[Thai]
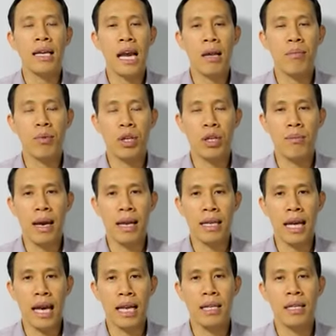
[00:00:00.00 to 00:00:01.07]
การปฏิบัติ
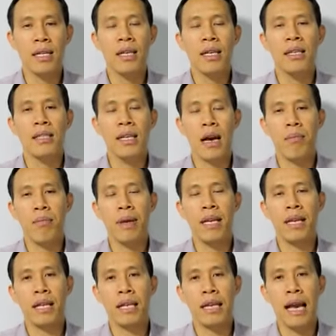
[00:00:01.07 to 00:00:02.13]
นั้นจะเป็
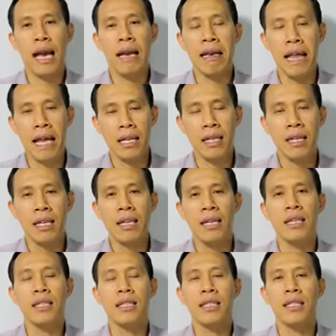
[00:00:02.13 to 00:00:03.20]
นงานเล็ก
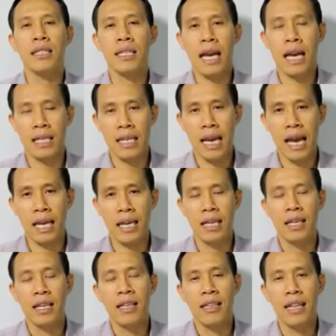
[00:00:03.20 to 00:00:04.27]
หรืองานใหญ่
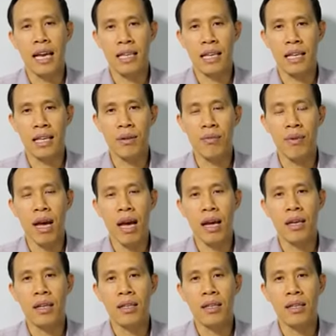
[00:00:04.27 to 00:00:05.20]
แต่อย่าลืมว่า